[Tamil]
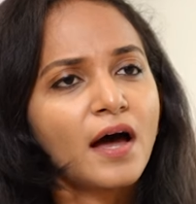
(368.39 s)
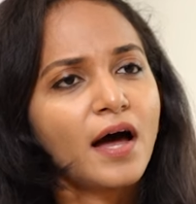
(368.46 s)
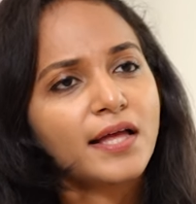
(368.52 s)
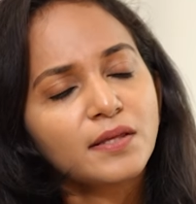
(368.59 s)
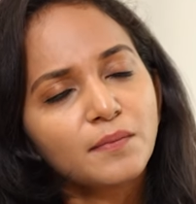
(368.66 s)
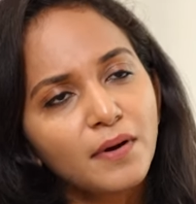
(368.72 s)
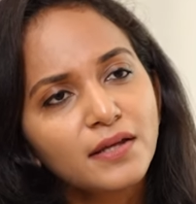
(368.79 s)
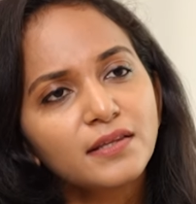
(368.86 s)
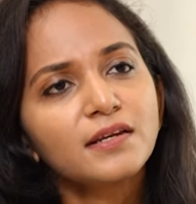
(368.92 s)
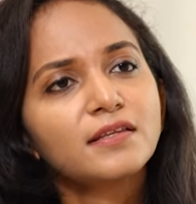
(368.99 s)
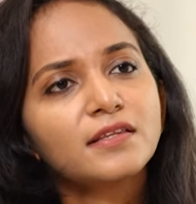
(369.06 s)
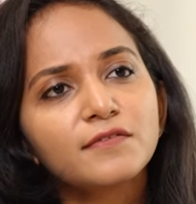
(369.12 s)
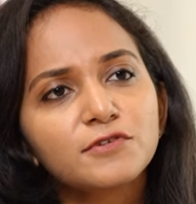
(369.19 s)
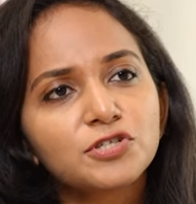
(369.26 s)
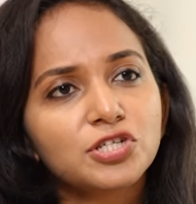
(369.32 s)
அந்த மாதிரி
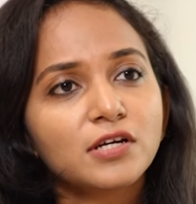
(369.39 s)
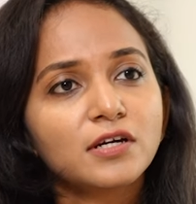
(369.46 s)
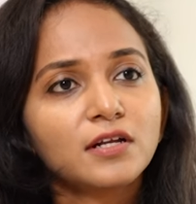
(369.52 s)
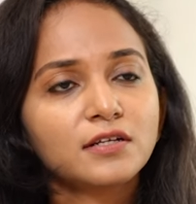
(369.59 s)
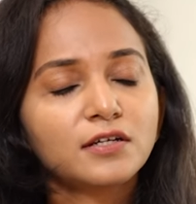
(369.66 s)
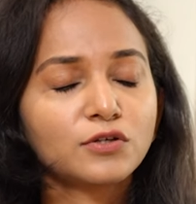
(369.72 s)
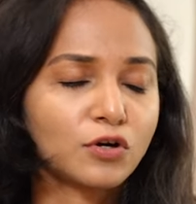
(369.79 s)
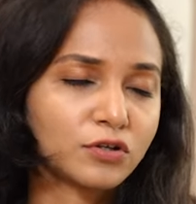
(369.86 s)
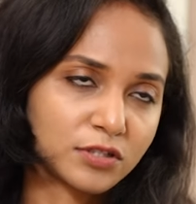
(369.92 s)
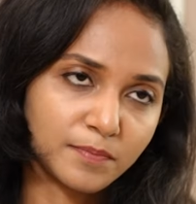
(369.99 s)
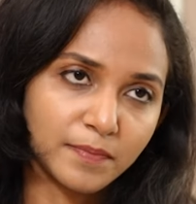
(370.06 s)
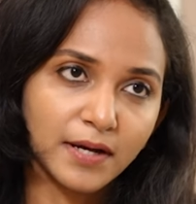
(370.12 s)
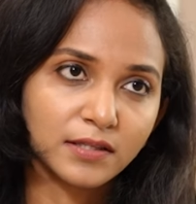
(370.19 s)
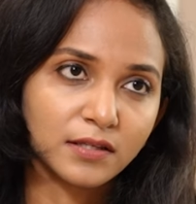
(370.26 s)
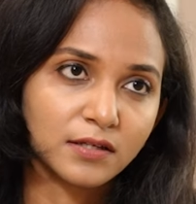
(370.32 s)
இந்த விஷயங்களுக்கு டாக்டர்
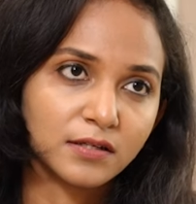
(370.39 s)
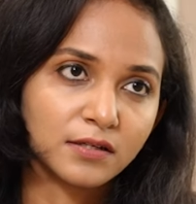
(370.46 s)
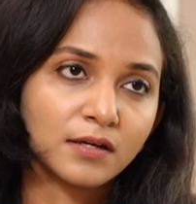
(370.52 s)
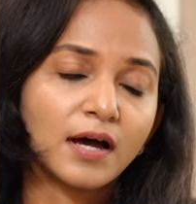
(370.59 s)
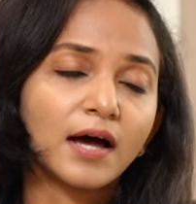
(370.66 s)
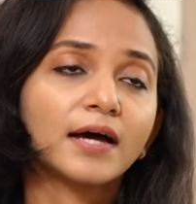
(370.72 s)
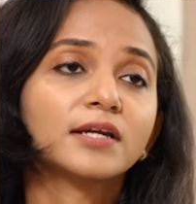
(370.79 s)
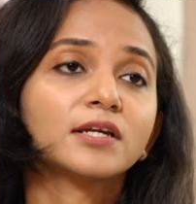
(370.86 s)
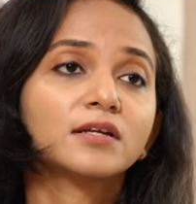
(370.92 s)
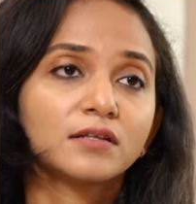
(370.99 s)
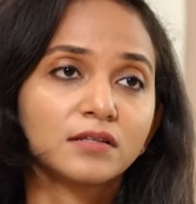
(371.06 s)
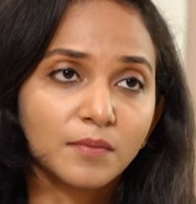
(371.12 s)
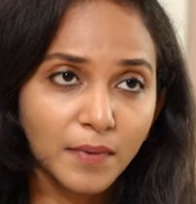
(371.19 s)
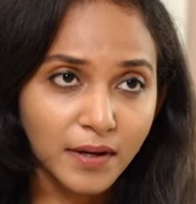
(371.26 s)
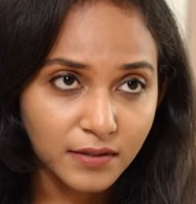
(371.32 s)
பார்த்துட்டு அண்ட்
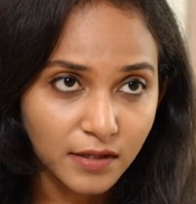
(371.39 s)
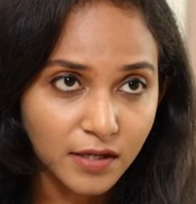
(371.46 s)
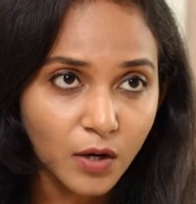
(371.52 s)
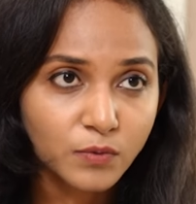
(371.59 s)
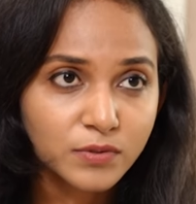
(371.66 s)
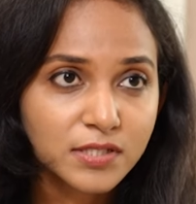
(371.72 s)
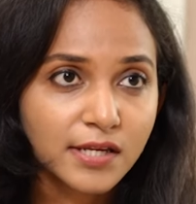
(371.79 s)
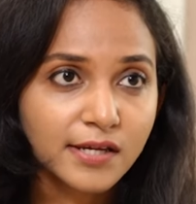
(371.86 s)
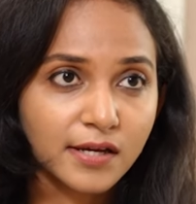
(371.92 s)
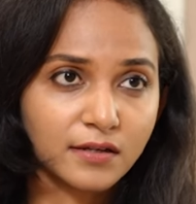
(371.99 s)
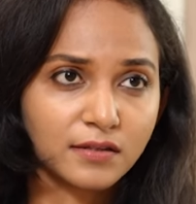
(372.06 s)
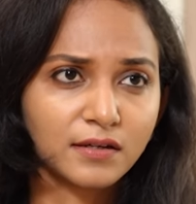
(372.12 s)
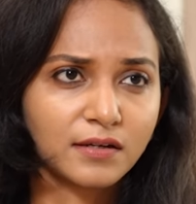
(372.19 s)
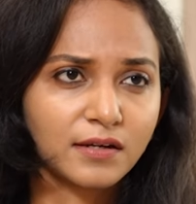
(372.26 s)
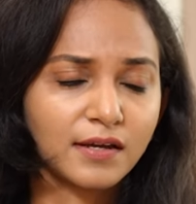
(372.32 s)
இந்த மாதிரி கவுன்சிலிங்
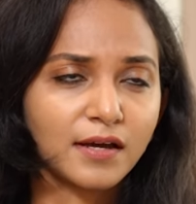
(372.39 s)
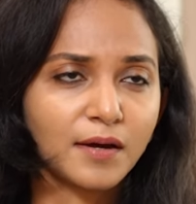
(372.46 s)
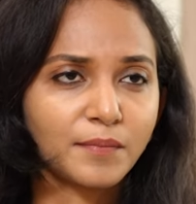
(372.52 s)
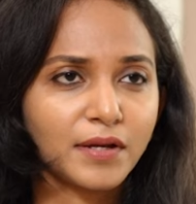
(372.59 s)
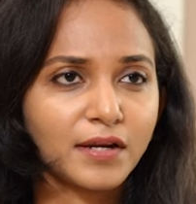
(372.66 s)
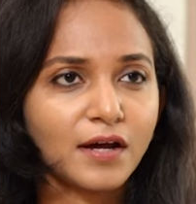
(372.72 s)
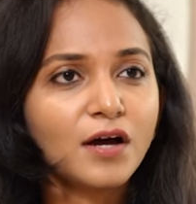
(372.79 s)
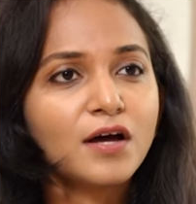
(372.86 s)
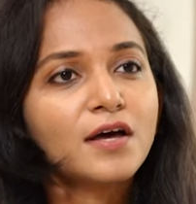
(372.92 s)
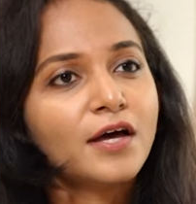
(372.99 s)
எடுத்துக்கிட்டீங்க அப்படின்னா